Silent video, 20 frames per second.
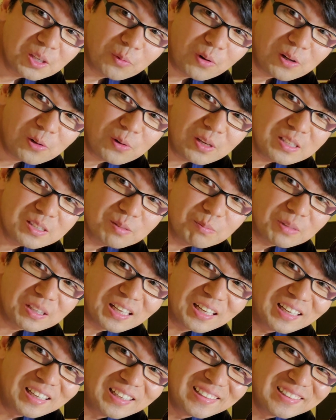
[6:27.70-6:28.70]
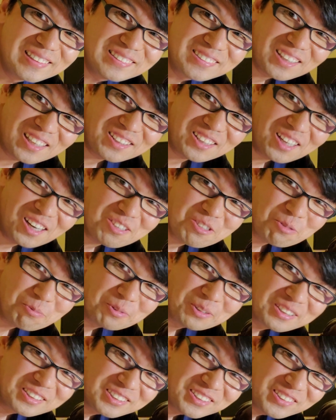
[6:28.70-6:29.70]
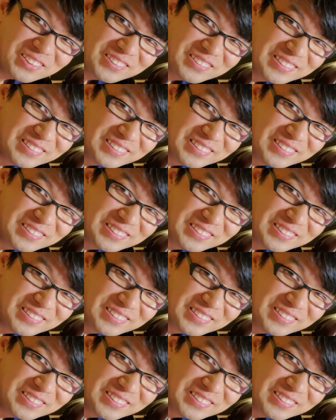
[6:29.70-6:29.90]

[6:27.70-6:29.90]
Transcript: 완료했습니다. 간단하죠 뭐, 그죠?